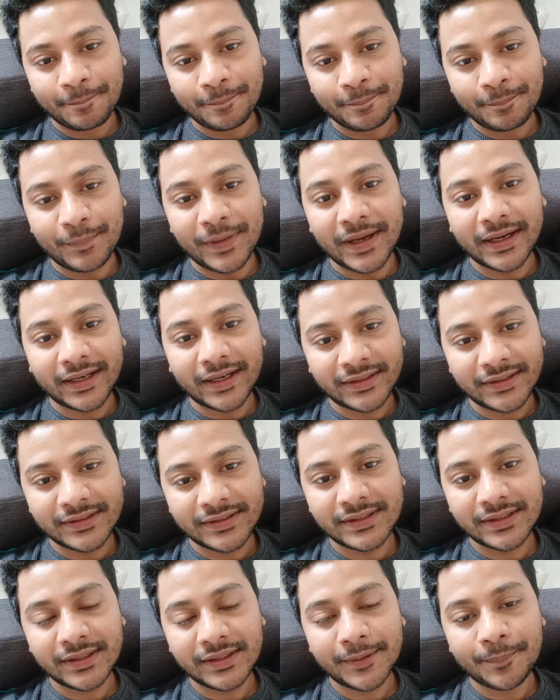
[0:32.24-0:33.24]

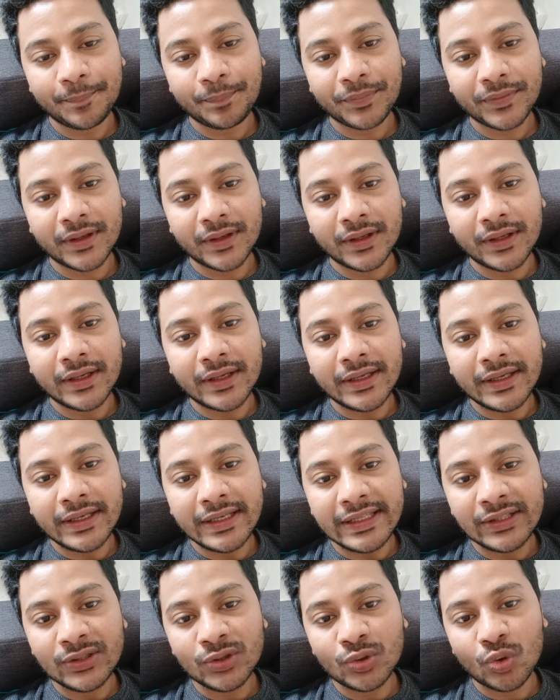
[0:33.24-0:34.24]
বাংলাদেশে
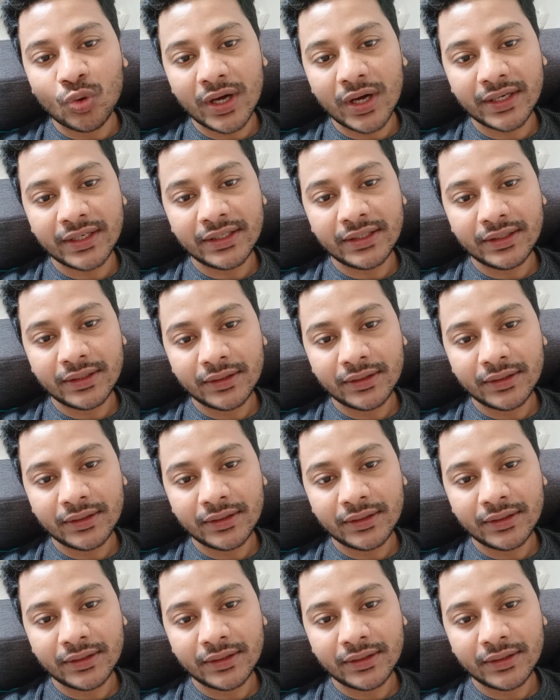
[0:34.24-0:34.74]
হিন্দুয়ানি